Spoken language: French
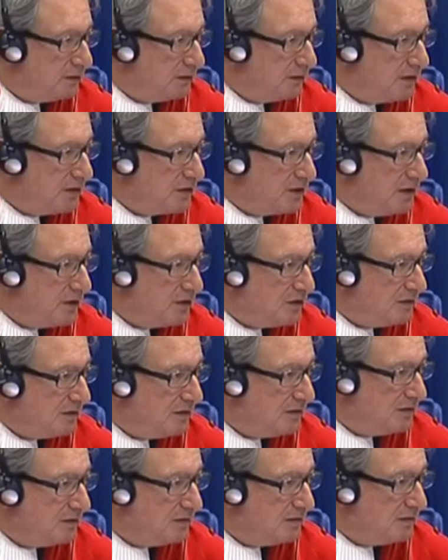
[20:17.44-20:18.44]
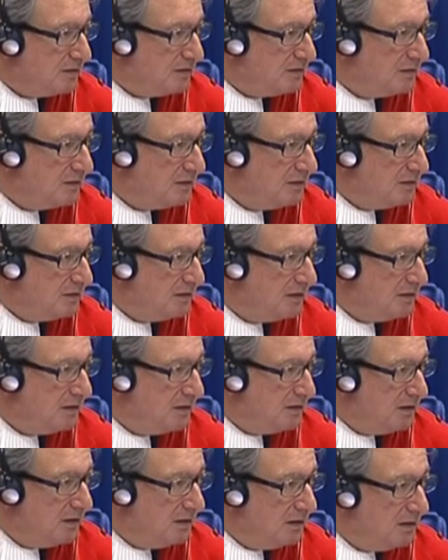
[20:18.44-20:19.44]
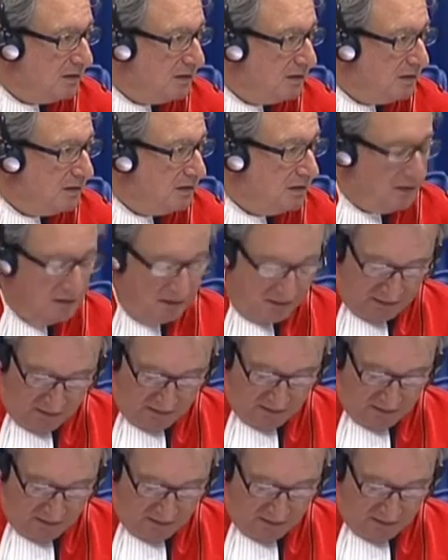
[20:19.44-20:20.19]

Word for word: le juge de la